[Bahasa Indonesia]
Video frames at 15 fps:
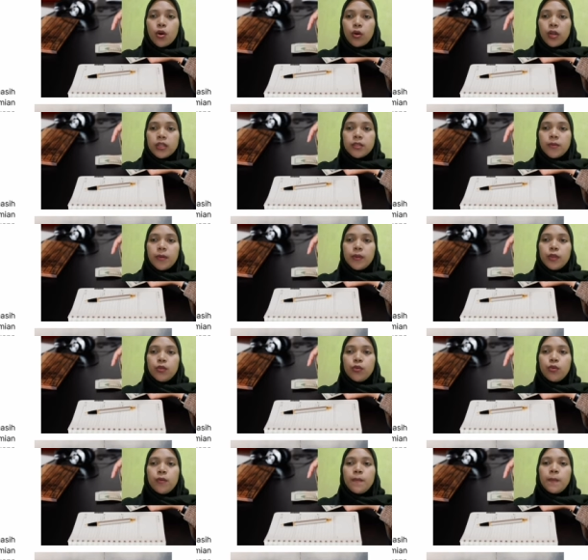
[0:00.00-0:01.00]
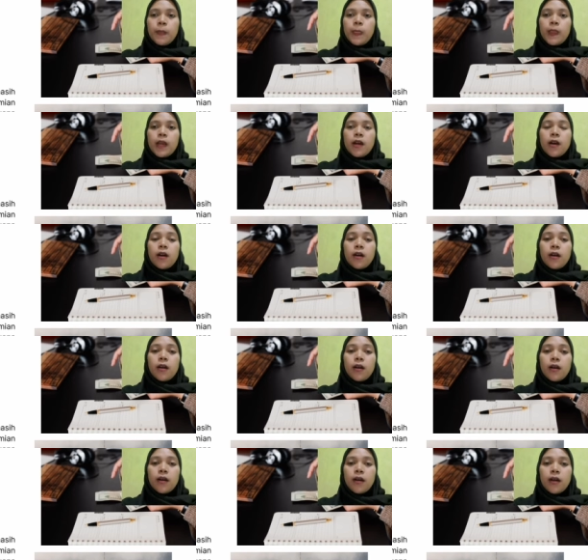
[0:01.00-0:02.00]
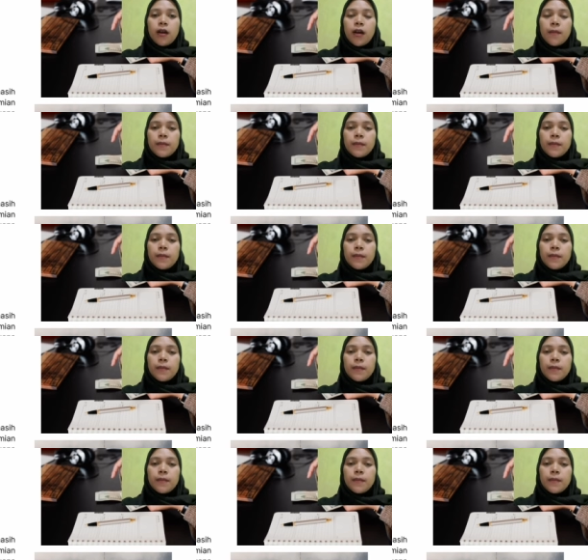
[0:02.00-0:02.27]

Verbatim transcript: Oleh sebab itu, uh,